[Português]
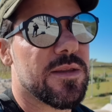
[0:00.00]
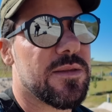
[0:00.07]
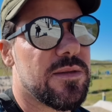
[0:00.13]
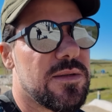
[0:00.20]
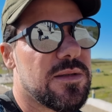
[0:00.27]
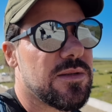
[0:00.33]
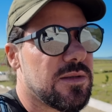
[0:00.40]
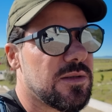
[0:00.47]

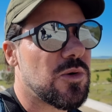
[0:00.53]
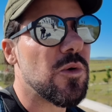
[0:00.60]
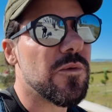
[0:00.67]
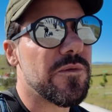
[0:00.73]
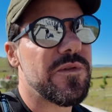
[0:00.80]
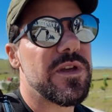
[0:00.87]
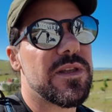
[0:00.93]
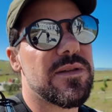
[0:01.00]
de
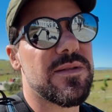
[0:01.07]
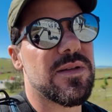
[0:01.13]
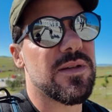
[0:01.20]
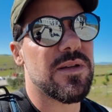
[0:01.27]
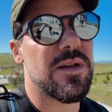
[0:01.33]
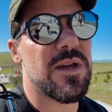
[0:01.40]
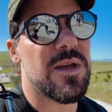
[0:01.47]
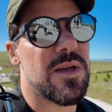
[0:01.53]

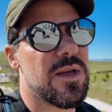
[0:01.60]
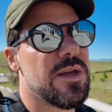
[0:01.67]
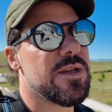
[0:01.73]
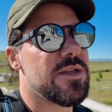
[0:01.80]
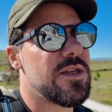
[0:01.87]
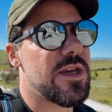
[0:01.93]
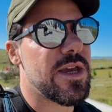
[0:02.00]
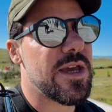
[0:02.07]
convite
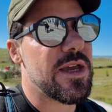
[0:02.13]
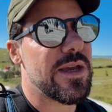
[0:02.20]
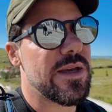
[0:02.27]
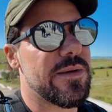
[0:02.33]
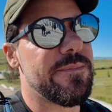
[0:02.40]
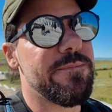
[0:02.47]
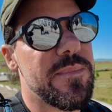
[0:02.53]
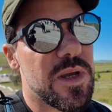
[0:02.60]
que
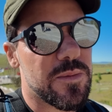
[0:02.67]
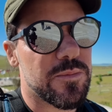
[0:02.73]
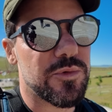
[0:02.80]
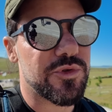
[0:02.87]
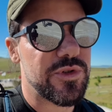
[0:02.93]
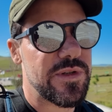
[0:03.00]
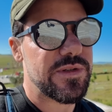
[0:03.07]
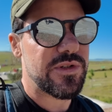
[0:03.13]
é
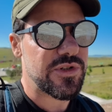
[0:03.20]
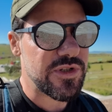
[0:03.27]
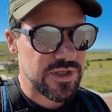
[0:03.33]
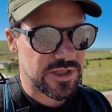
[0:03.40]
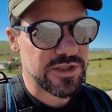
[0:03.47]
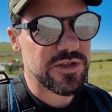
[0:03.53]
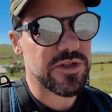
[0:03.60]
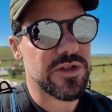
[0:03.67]
membros
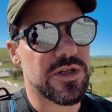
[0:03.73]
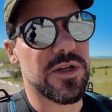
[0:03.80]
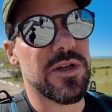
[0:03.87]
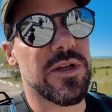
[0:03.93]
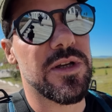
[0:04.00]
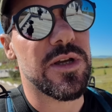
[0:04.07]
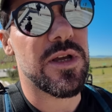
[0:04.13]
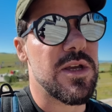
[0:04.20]
existentes
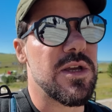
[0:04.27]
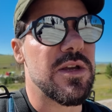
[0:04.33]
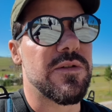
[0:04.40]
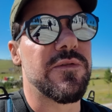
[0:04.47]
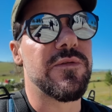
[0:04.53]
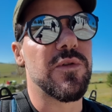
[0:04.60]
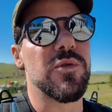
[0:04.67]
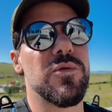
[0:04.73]

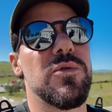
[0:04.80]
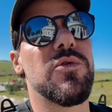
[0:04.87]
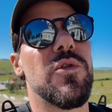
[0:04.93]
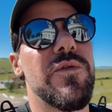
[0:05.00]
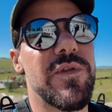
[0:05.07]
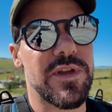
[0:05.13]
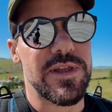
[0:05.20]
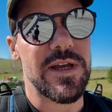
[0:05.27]
vão
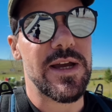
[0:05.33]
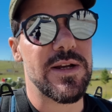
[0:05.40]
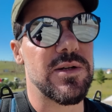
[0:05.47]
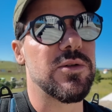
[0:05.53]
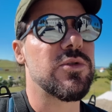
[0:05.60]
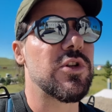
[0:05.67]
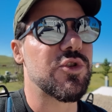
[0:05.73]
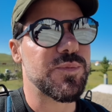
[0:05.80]
convidar
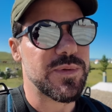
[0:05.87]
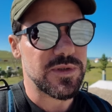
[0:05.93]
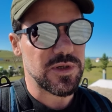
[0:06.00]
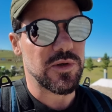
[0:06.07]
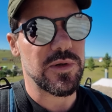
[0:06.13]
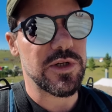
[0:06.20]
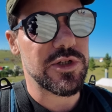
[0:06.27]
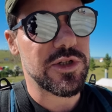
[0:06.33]
outras
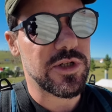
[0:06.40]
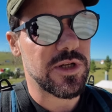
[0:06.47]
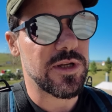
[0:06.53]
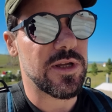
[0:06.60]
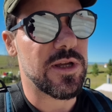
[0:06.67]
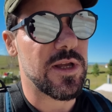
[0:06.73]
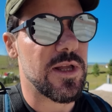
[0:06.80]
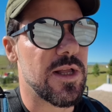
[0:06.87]
pessoas
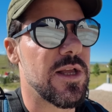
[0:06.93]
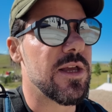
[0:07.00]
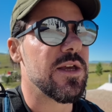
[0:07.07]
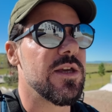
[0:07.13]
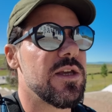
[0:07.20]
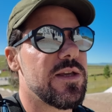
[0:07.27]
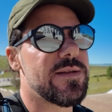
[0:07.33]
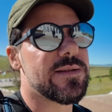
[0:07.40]

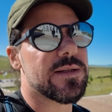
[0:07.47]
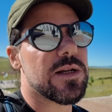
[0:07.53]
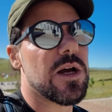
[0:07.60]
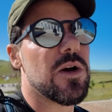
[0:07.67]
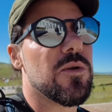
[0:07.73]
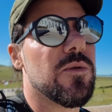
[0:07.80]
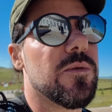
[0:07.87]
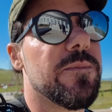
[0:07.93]
e
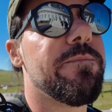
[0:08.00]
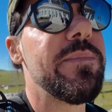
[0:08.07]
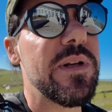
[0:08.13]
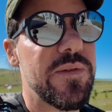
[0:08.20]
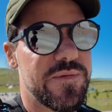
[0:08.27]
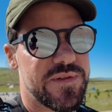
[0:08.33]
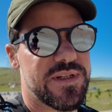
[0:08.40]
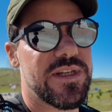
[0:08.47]
serão
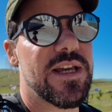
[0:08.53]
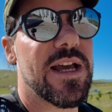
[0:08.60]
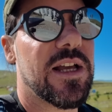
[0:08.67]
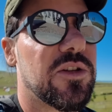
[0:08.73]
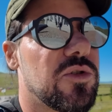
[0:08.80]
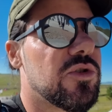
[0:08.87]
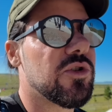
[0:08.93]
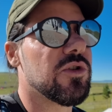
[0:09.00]

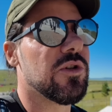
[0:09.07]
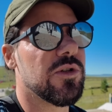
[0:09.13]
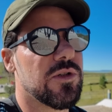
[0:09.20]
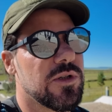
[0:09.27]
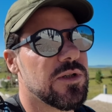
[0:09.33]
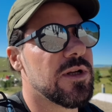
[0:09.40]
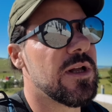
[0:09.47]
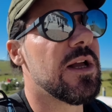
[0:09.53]
beneficiados
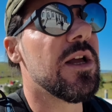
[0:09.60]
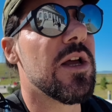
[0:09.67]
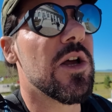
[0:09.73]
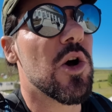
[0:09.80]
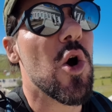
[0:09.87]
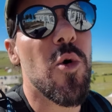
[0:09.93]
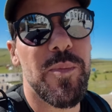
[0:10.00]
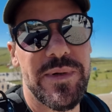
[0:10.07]

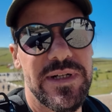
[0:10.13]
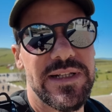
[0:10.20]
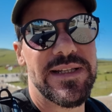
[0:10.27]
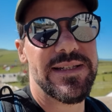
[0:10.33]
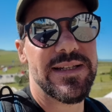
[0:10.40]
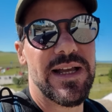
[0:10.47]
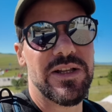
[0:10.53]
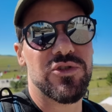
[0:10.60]
ou
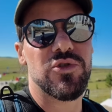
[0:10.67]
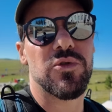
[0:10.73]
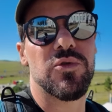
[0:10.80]
penalizados